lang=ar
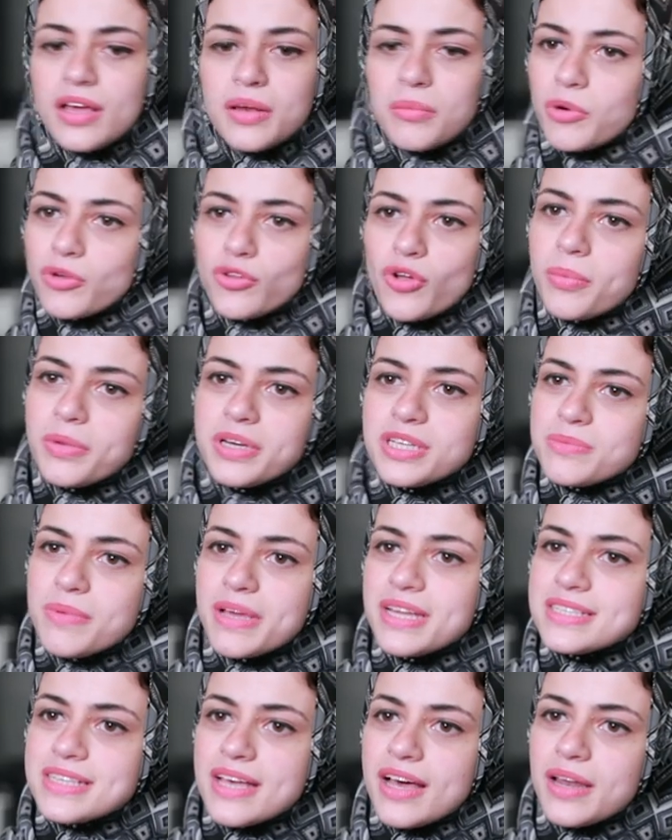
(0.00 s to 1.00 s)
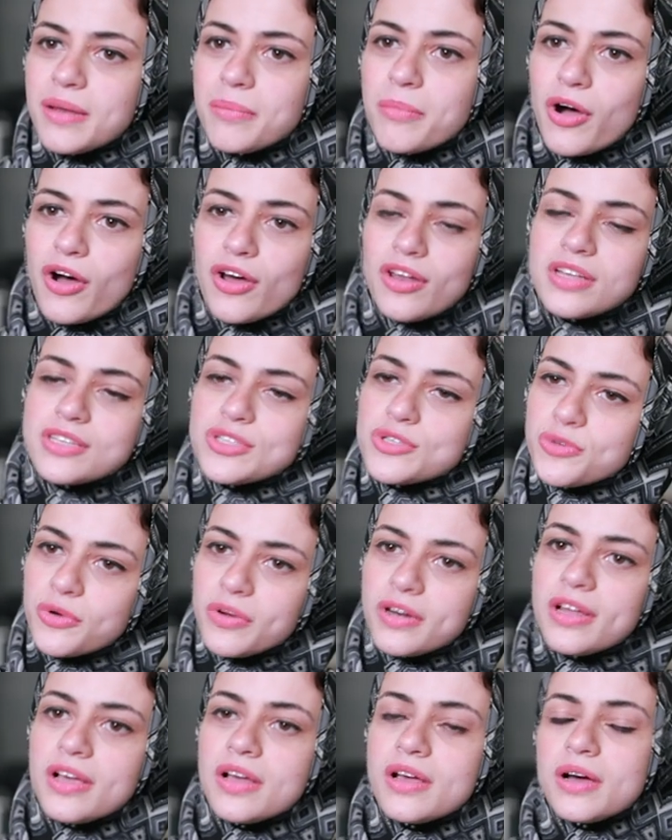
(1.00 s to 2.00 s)
الموضوع بالنسبه لي سهل بخلص
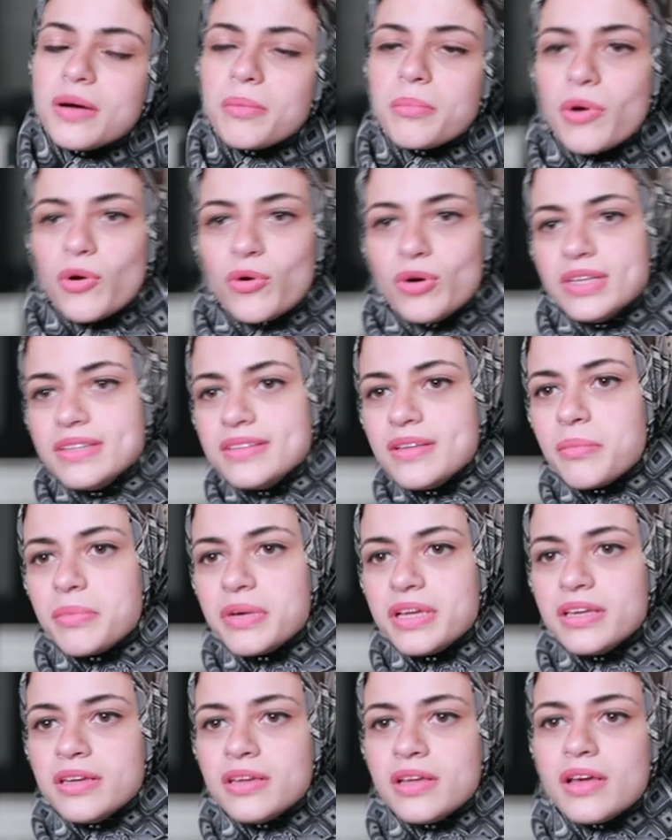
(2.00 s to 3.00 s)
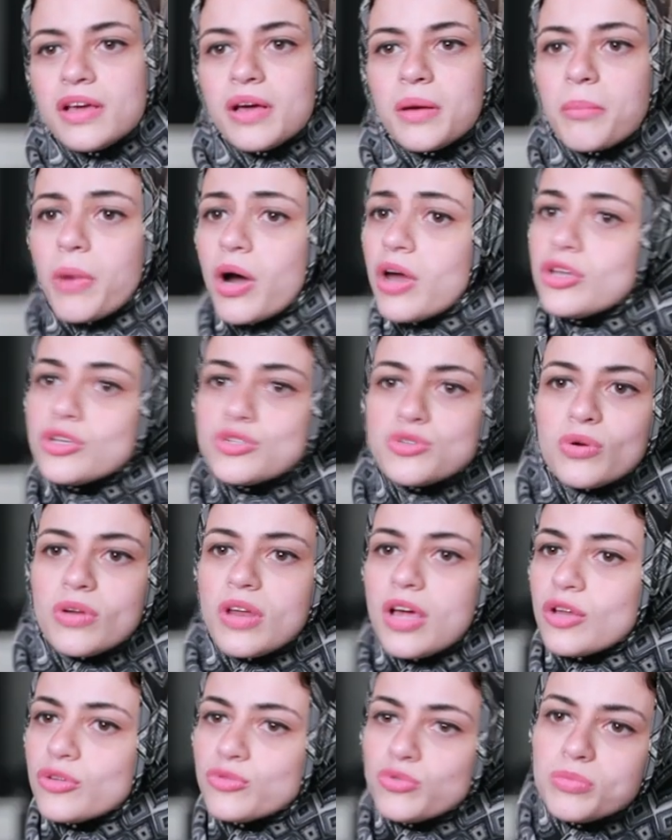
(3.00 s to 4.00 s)
شغل بروح التمرين بخلص
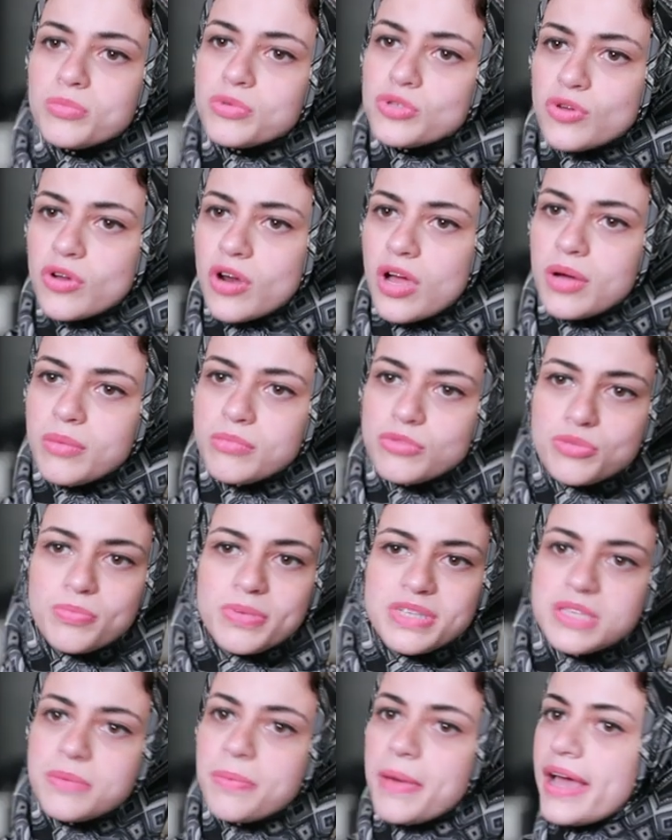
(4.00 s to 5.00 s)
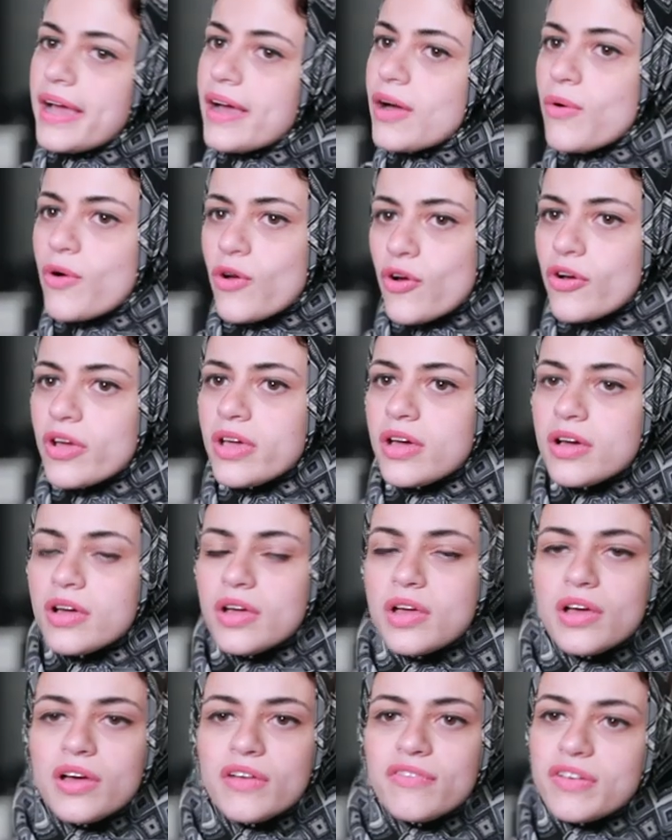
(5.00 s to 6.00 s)
شغل على طول بسرعه مش بسيب حاجه ورايا
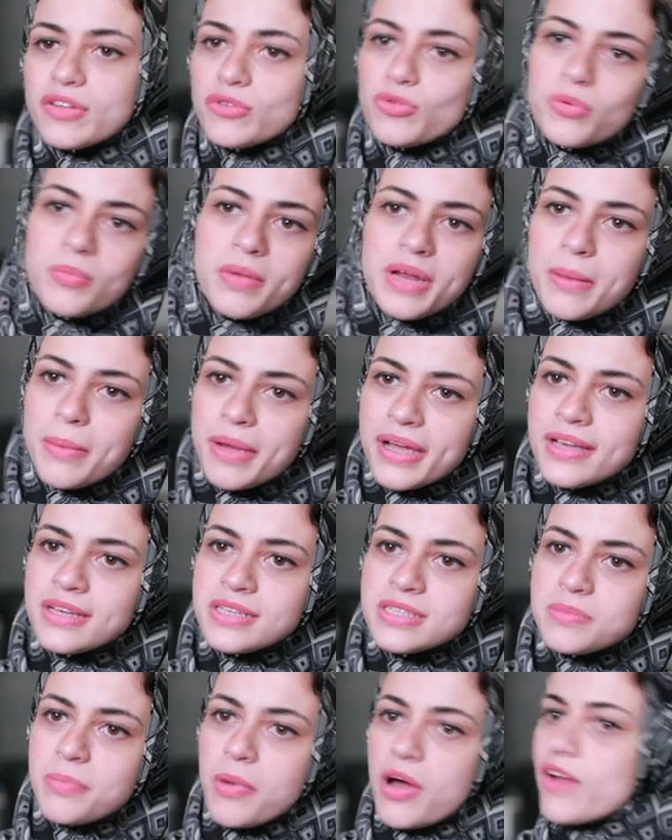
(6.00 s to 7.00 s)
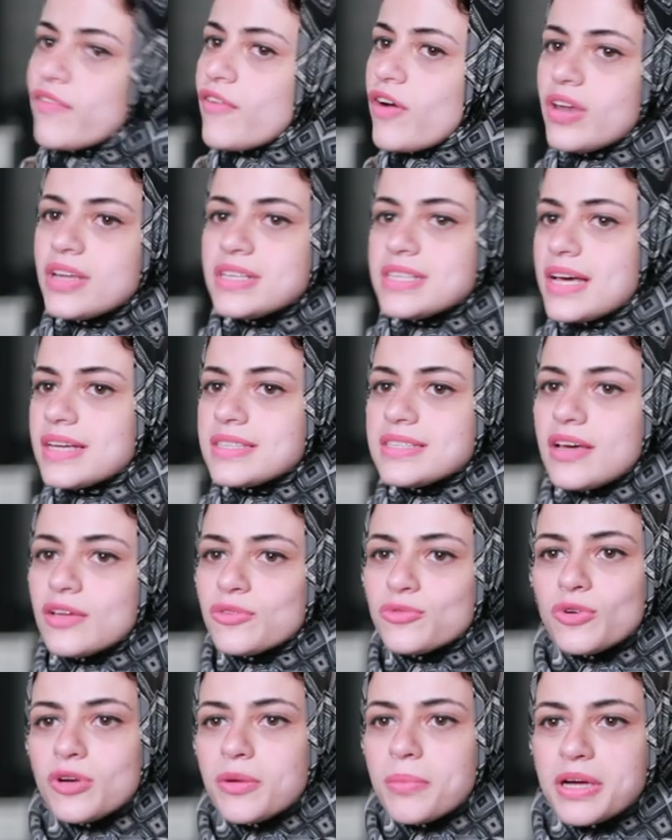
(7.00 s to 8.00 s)
فطول ما انا بنجز بعرف اخلص حاجتي على
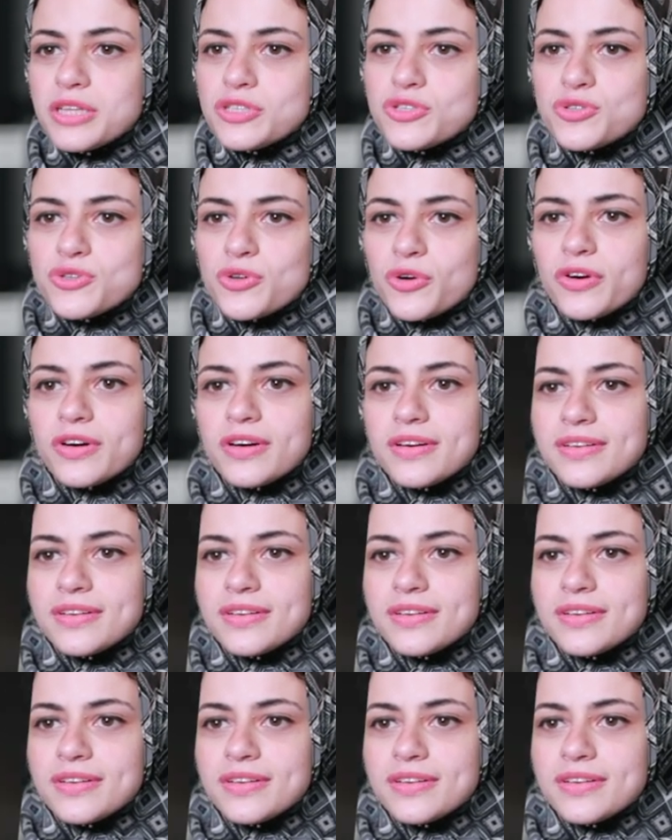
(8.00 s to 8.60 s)
طول اللي بعد الشغل